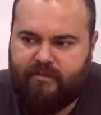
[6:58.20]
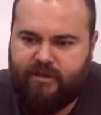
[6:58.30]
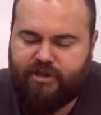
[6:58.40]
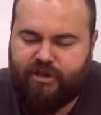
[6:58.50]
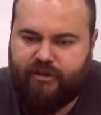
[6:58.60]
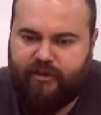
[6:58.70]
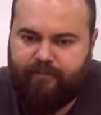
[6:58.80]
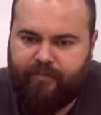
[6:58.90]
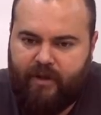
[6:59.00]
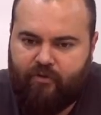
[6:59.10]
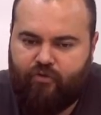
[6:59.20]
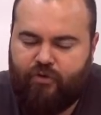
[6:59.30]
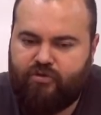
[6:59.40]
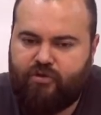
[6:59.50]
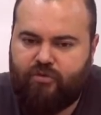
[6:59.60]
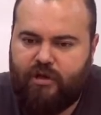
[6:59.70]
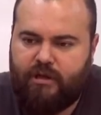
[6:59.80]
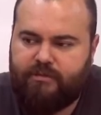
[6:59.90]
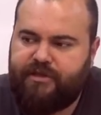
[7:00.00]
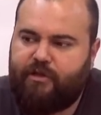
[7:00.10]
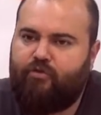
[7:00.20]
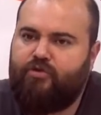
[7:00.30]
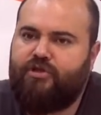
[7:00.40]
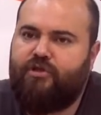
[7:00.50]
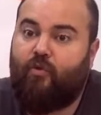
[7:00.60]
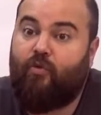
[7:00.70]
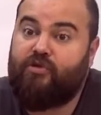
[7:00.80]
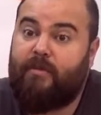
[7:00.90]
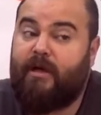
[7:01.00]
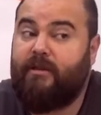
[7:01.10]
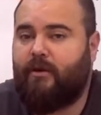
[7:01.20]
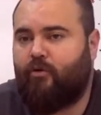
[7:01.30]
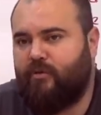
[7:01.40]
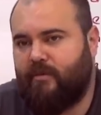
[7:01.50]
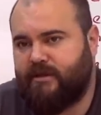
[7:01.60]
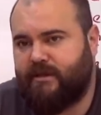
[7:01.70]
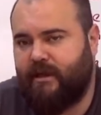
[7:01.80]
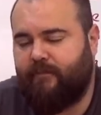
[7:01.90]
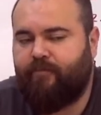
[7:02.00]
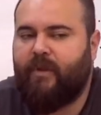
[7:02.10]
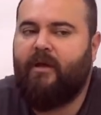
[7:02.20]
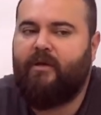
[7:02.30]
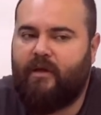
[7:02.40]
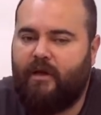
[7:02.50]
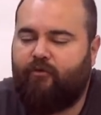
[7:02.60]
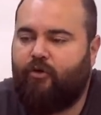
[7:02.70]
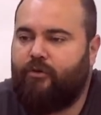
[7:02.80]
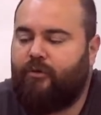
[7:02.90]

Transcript: amacıyla da günümüzde kullandığımız teknolojinin de o zamanlar olmamasıyla telefon,